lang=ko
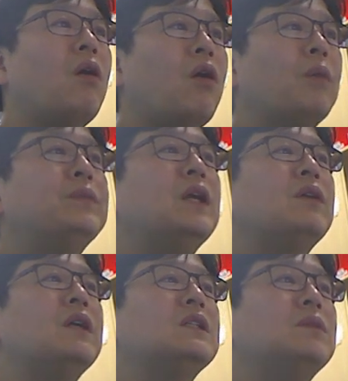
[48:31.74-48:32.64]

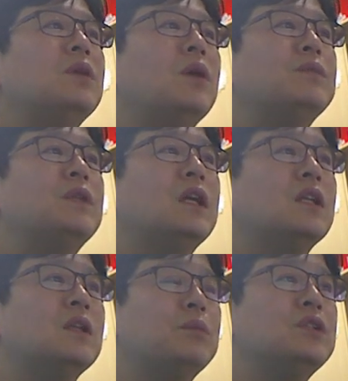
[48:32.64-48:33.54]
없다고 하시면 없다
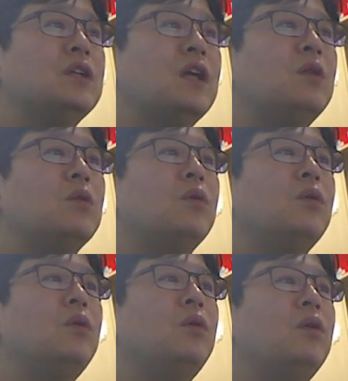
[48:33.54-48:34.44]
해서
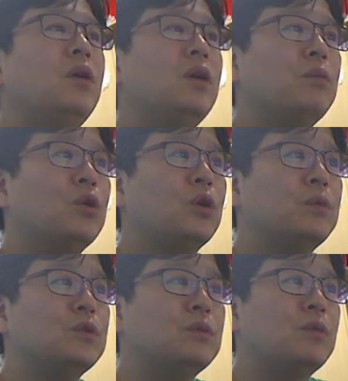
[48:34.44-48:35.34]
표시해놓고, 여기
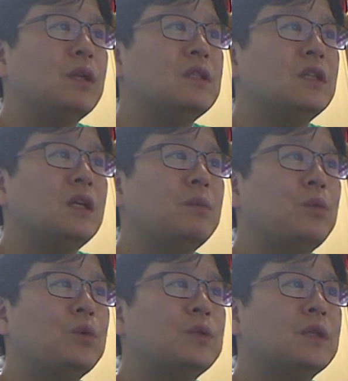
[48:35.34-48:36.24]
보시면 환자
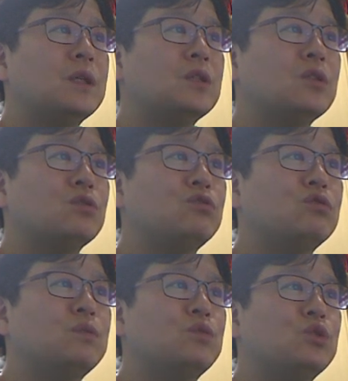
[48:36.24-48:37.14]
보호자께서
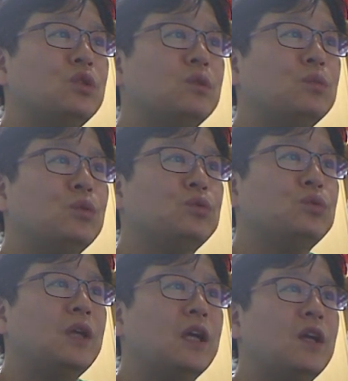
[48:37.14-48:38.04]
궁금증을 모두
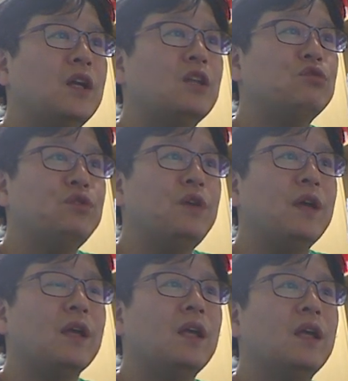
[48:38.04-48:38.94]
해결한
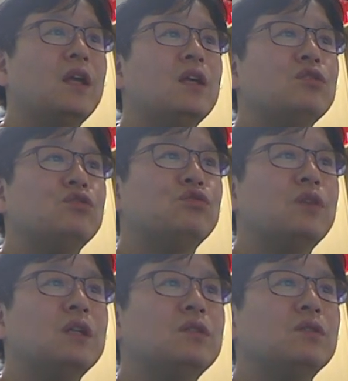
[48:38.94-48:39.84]
후에
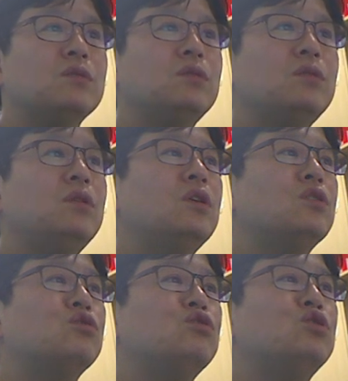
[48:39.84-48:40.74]
추가적으로
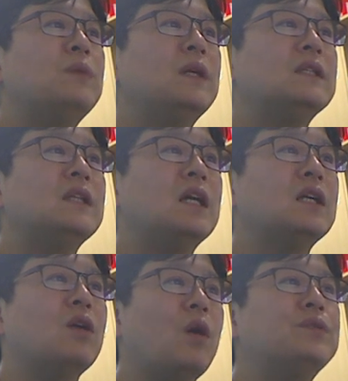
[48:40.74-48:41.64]
궁금한
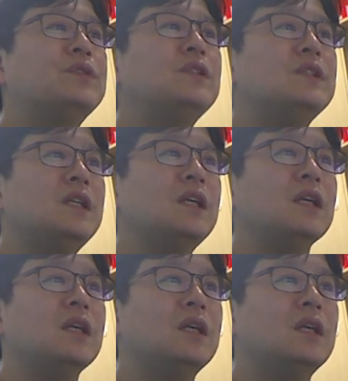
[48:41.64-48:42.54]
사항이 없을
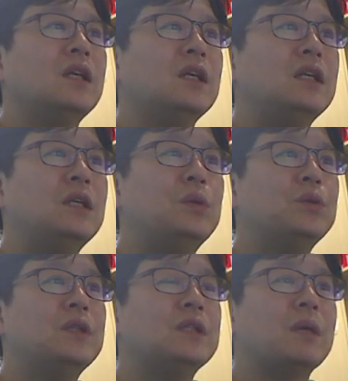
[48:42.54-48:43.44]
시
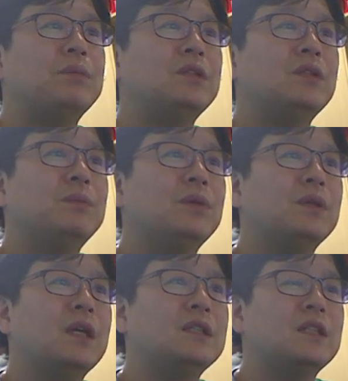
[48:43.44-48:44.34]
이곳에 자필
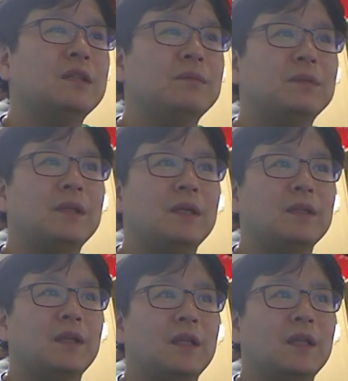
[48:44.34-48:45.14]
서명을 하셔야 됩니다.